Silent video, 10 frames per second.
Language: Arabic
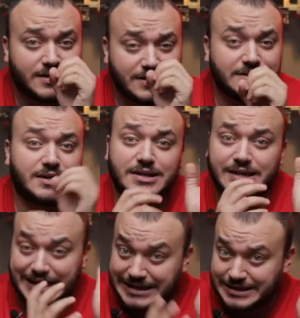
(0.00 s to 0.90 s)

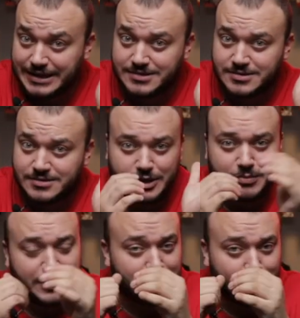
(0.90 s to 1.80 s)
ريندرينج اندكس
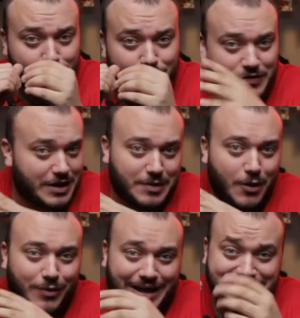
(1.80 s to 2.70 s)
طيب يا لي أنا كنت فاهم
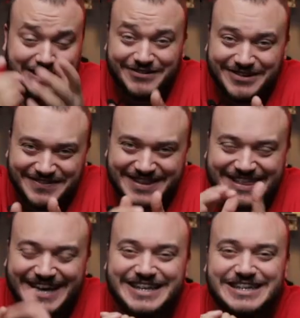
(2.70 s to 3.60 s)
الأول حتى أفهم
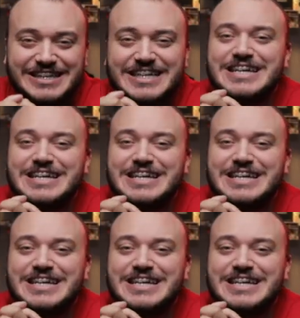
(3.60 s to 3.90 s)
الثاني